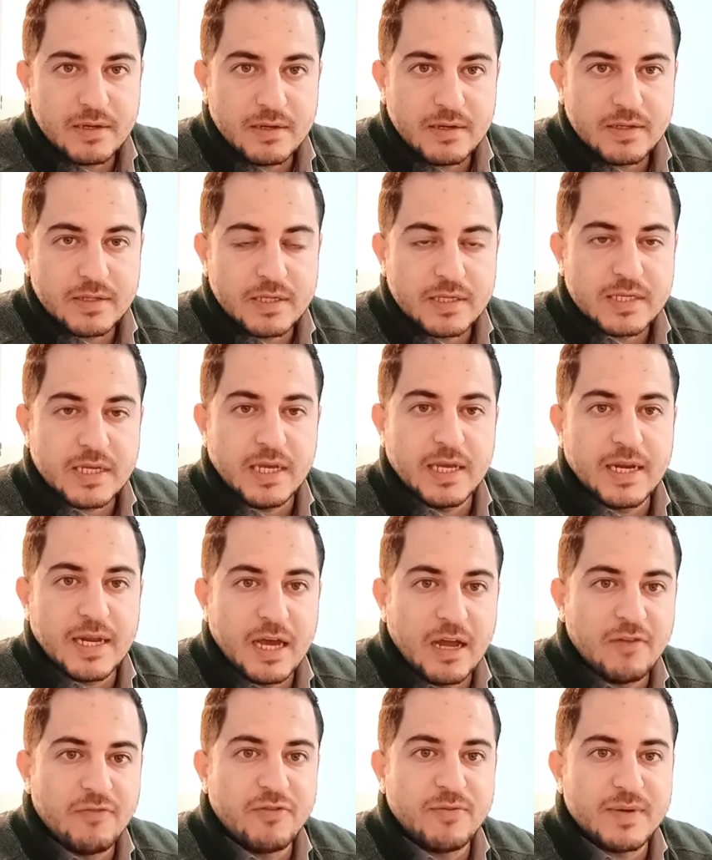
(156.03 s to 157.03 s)

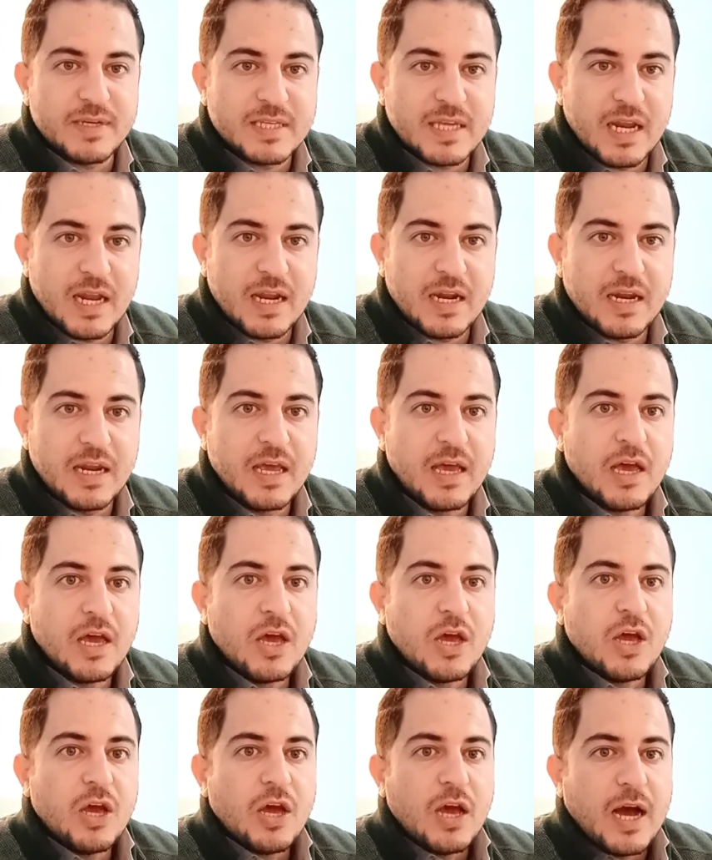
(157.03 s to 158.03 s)
90000 آه، مثلا
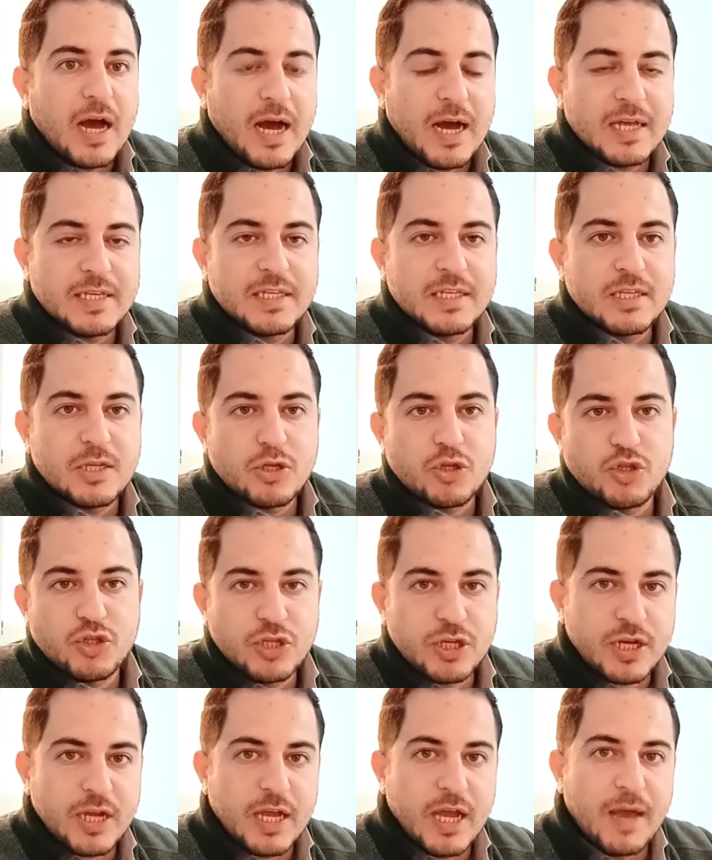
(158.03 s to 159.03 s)
عايز أنت
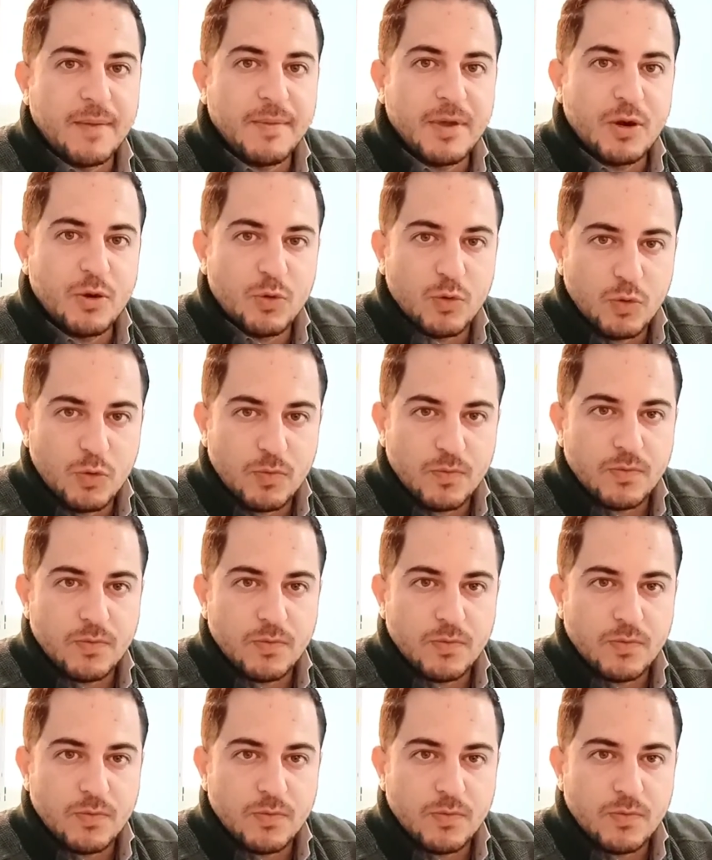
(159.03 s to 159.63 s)
تشتريها منه